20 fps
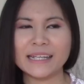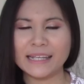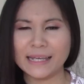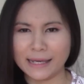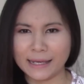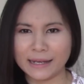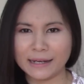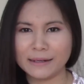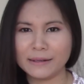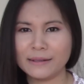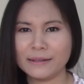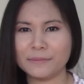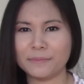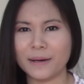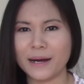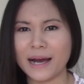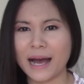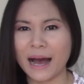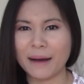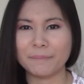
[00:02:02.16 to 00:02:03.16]
เค้นหรือ
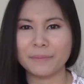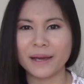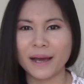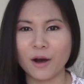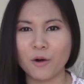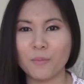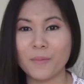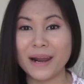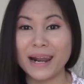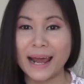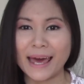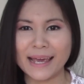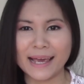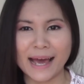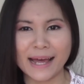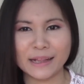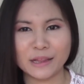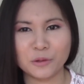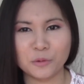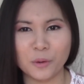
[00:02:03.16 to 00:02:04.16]
บังคับให้เขามาราย
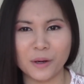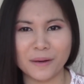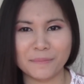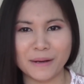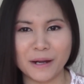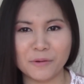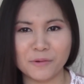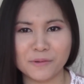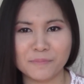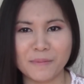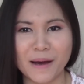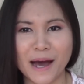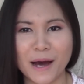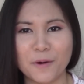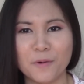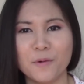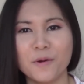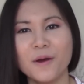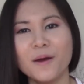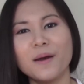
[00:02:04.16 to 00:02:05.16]
งานตัวกับเราหรือเปล่า
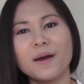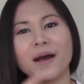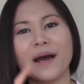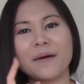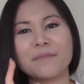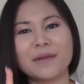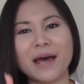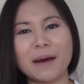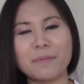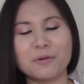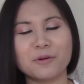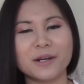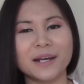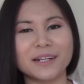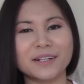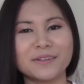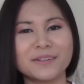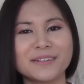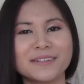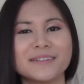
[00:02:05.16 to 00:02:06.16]
คำถามพวก
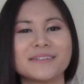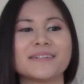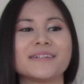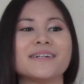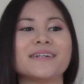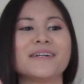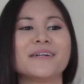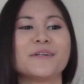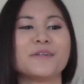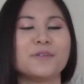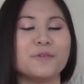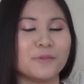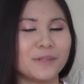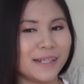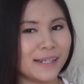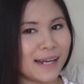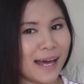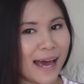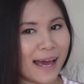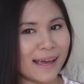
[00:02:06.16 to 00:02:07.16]
นั้นก็คืออยู่
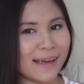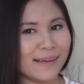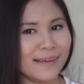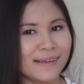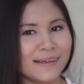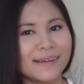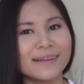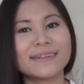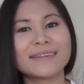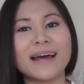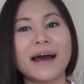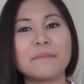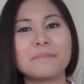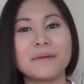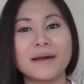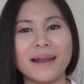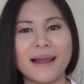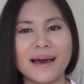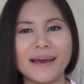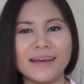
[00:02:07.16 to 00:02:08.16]
ที่ไหน
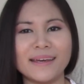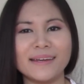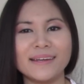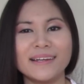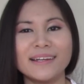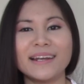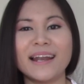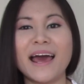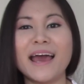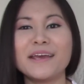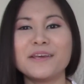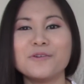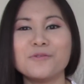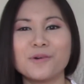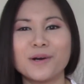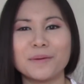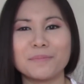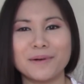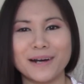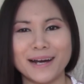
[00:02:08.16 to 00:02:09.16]
ทำอะไรและอยู่
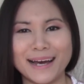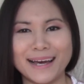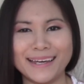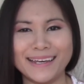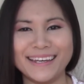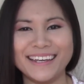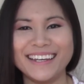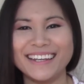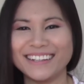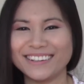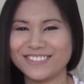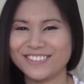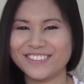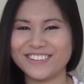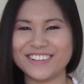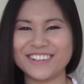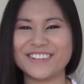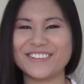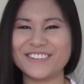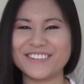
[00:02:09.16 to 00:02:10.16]
กับใครทุกค
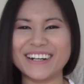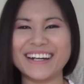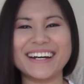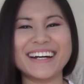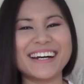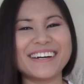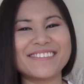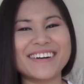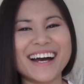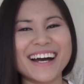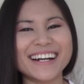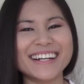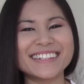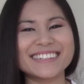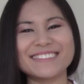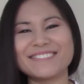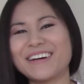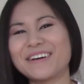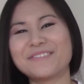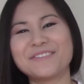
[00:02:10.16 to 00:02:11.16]
นคุ้นเคยมากเลยใช่
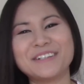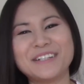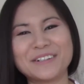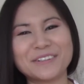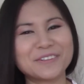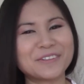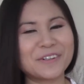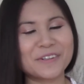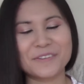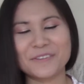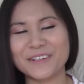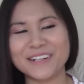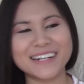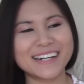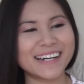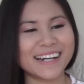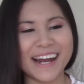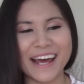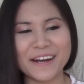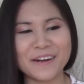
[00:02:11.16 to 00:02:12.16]
ไหมผู้หญิงทุกคนคุ้นเค
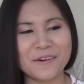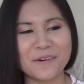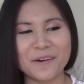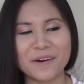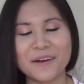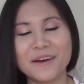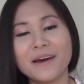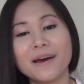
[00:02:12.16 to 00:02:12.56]
ยแน่นอน